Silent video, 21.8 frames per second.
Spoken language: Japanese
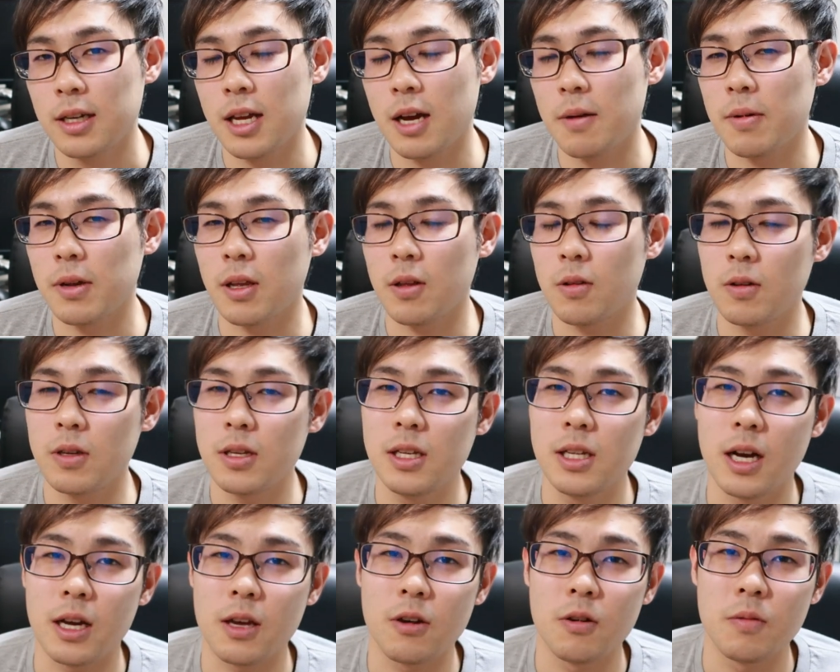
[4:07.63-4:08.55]
山田の
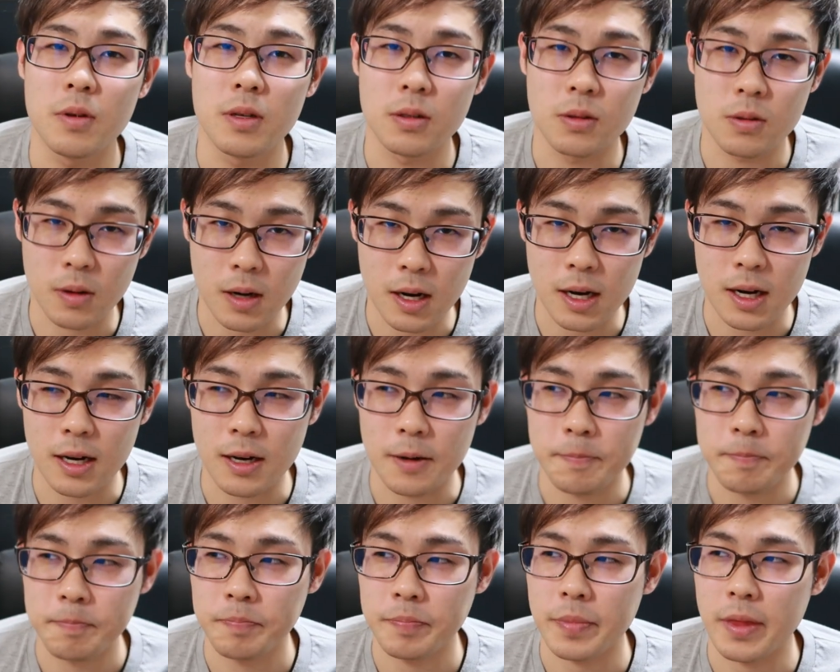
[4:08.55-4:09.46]
いいだけを見ると
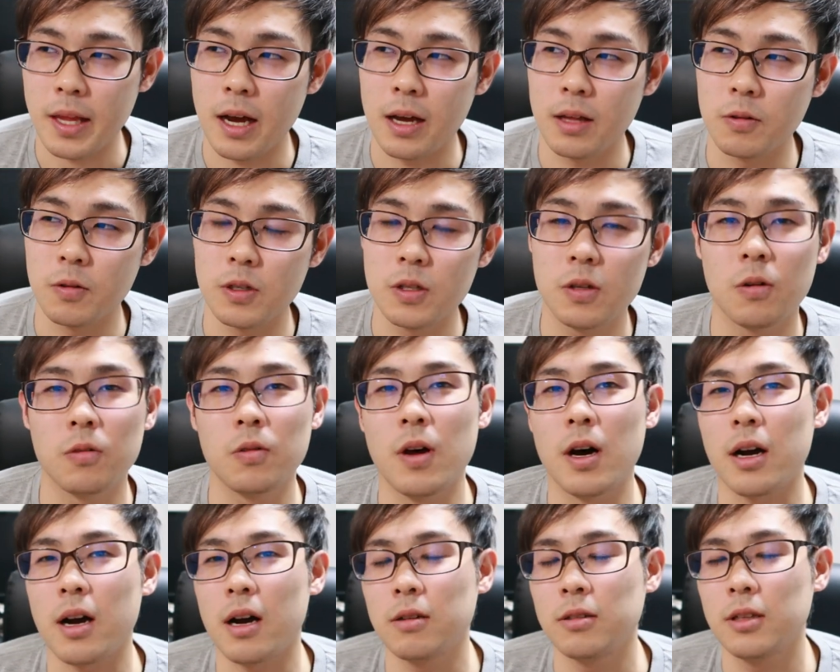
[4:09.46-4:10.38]
かあのイオン
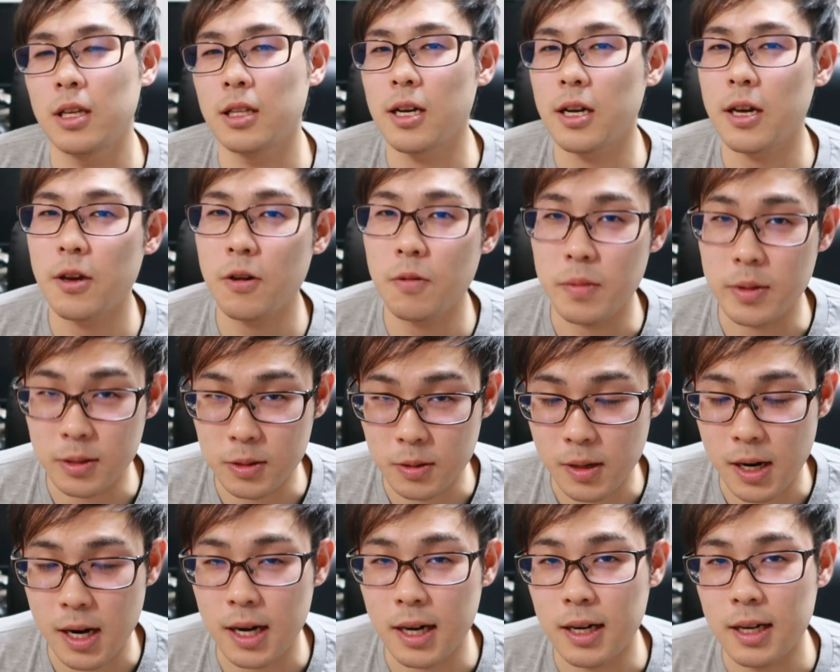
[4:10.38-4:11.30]
の赤札だけを見る
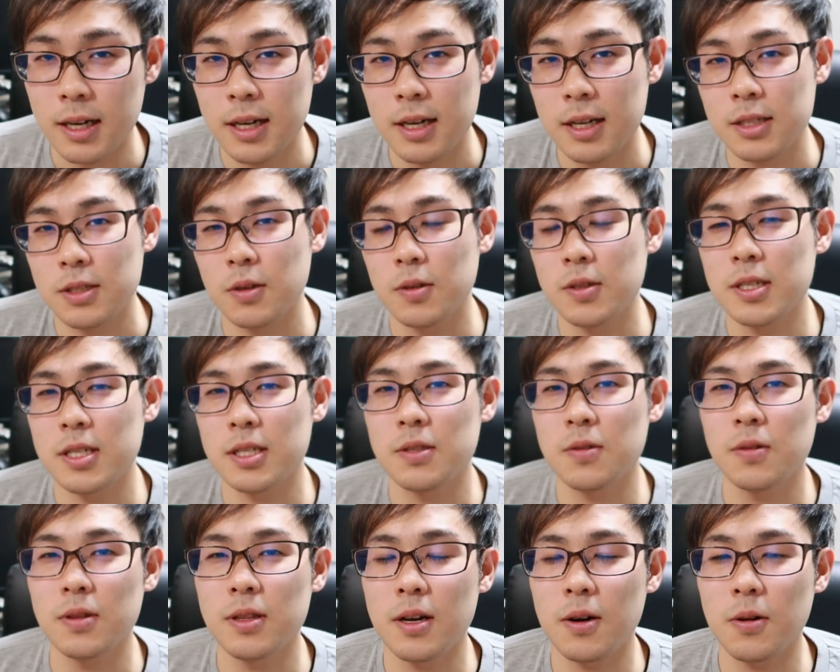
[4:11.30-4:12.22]
とか正直
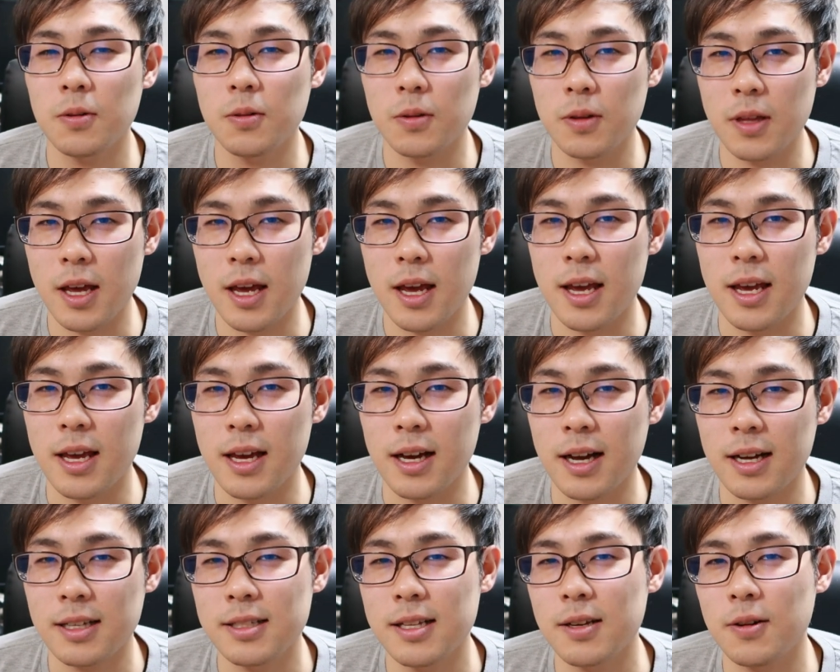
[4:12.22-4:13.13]
そんなことで